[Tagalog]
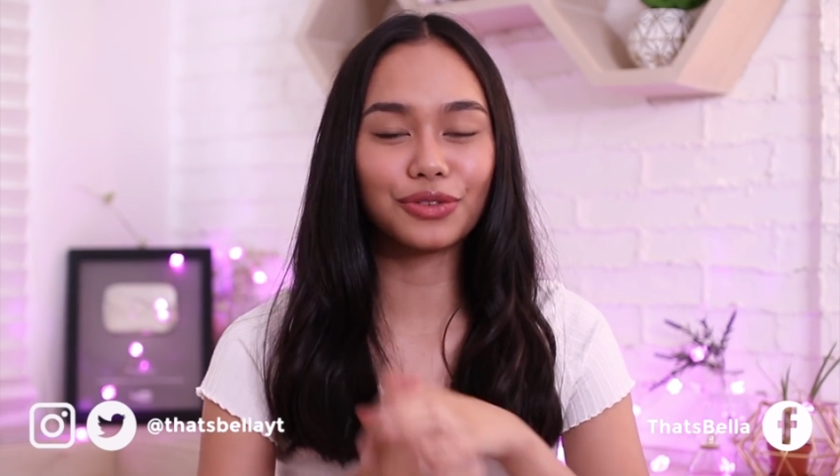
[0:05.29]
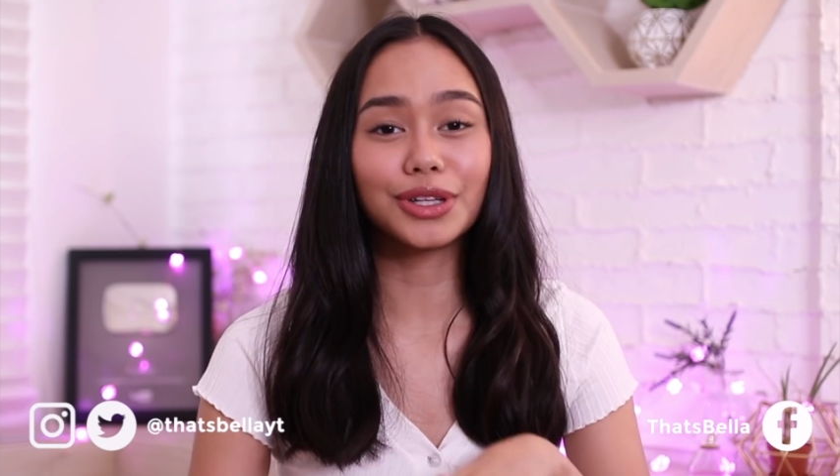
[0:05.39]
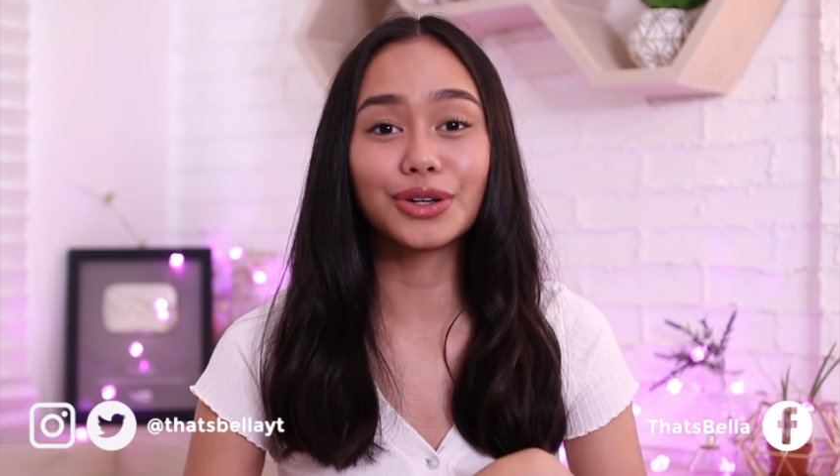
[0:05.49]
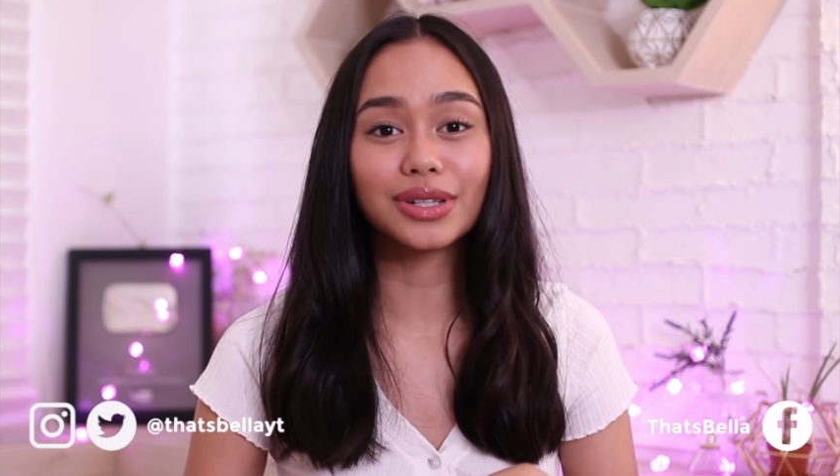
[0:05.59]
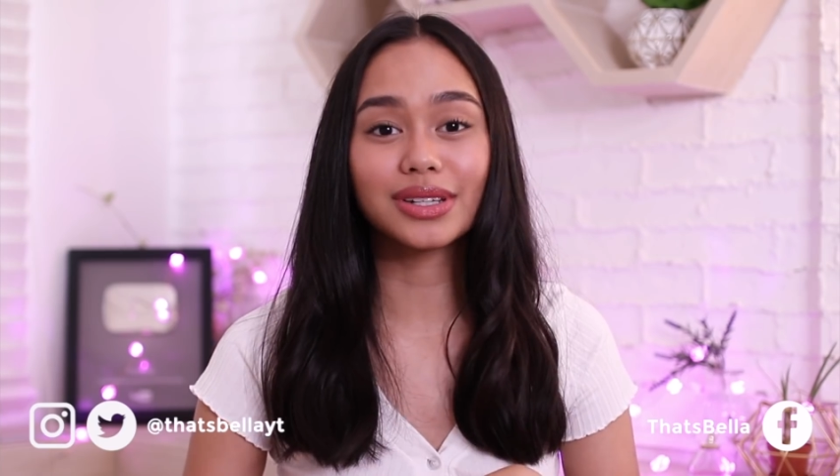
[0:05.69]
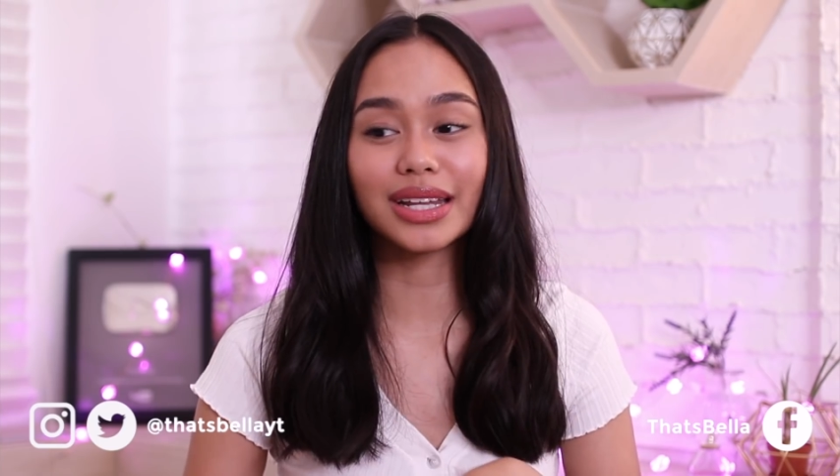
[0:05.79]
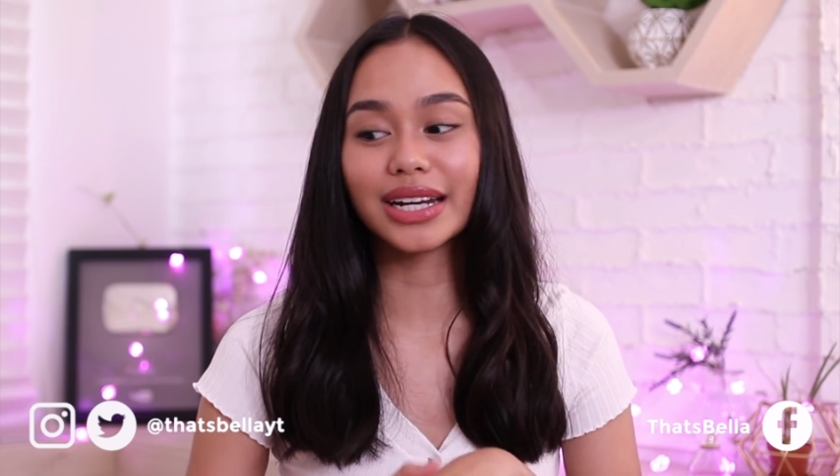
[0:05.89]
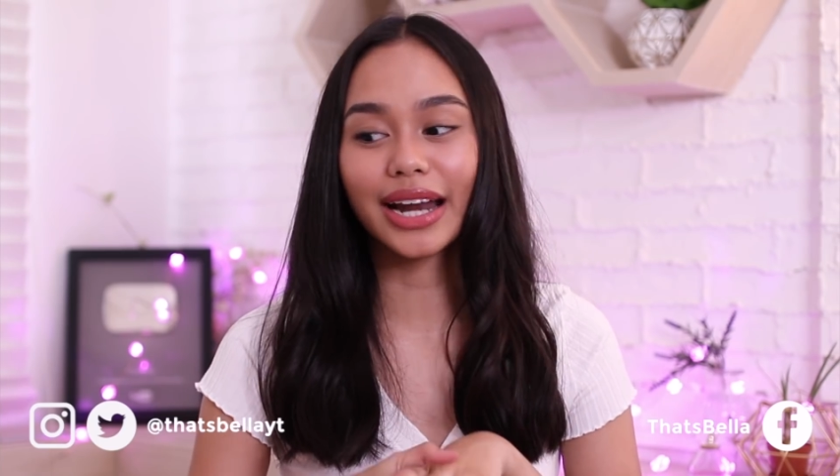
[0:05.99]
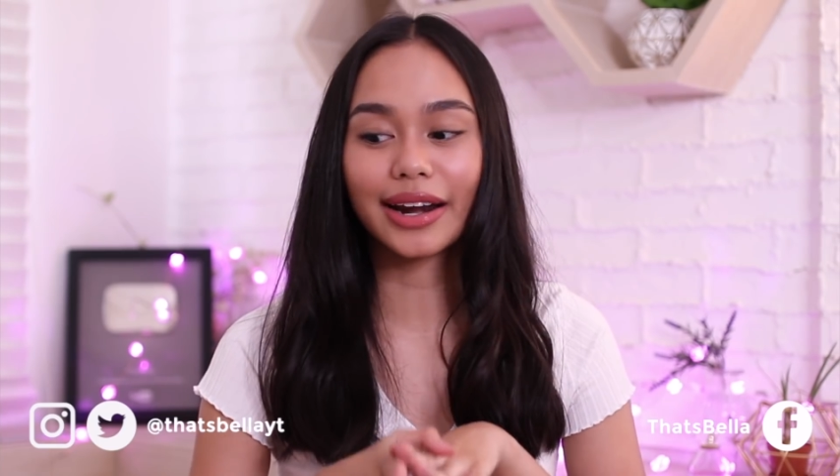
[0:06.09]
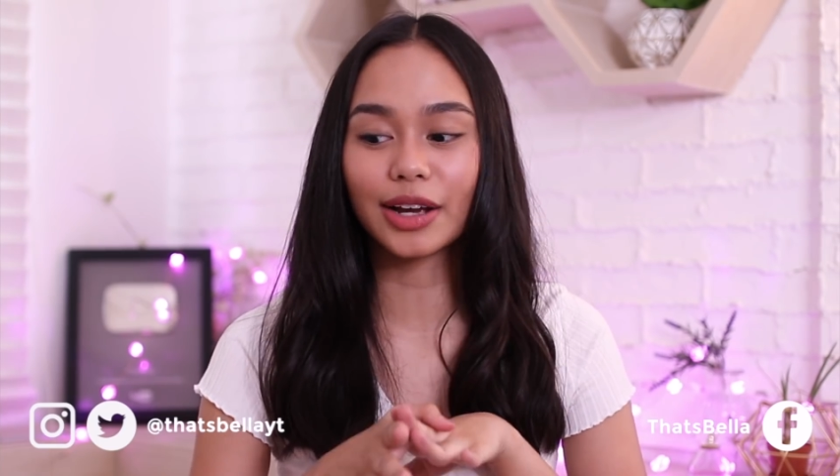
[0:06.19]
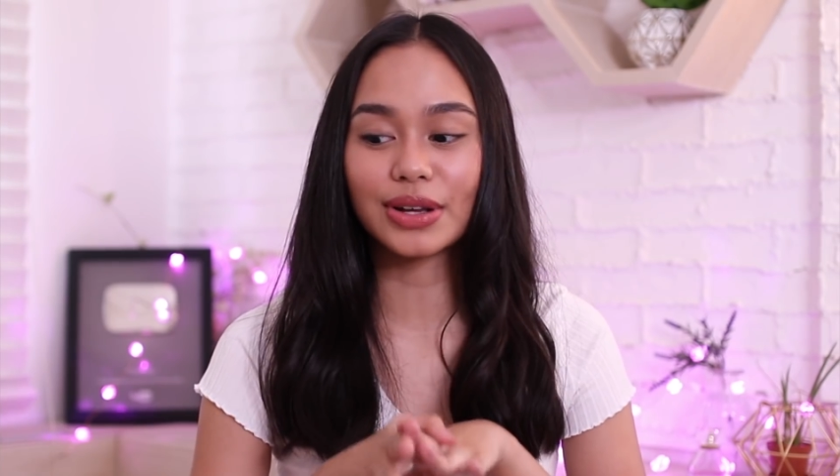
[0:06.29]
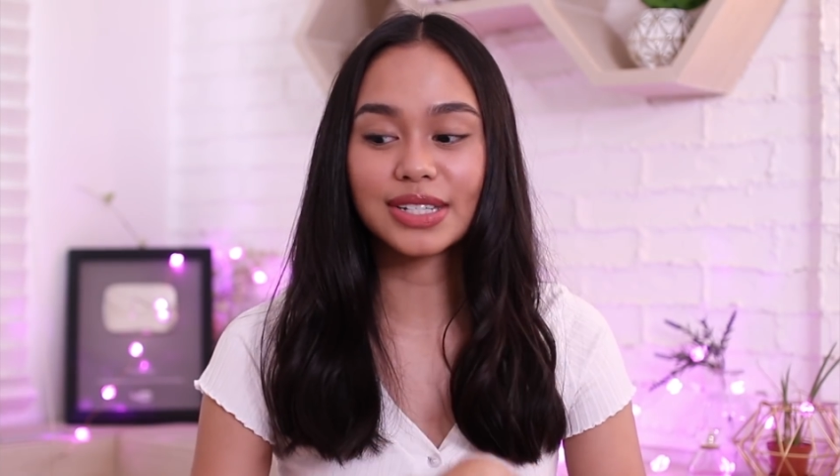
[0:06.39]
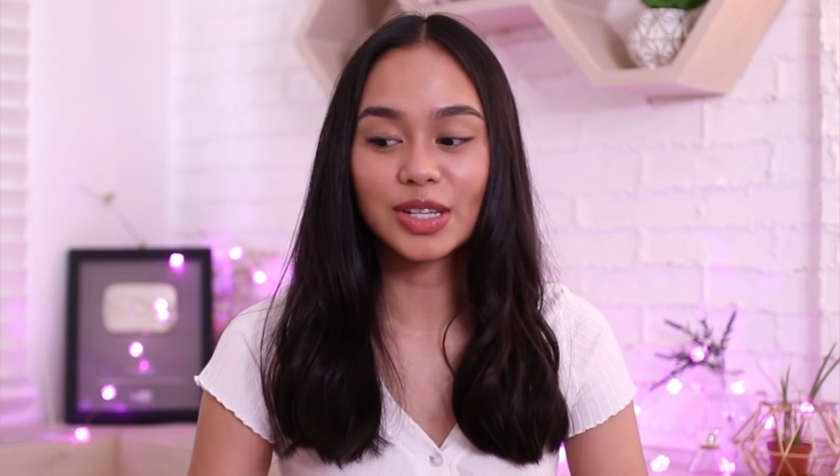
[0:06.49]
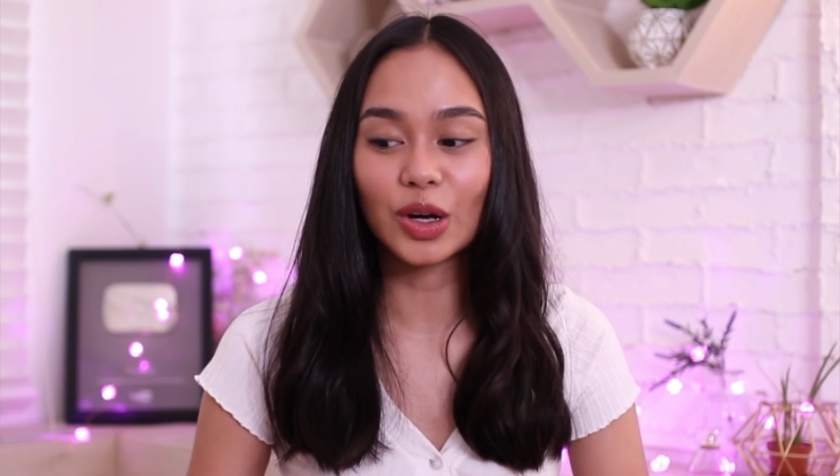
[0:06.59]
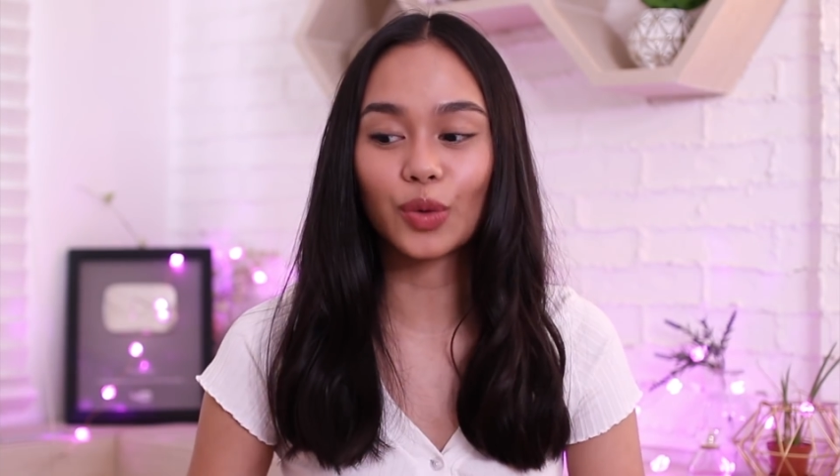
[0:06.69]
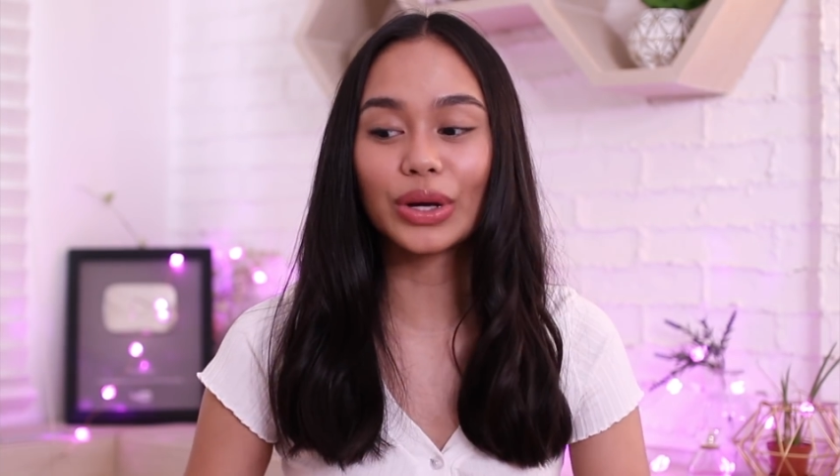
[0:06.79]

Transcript: videos na nire-request nyo,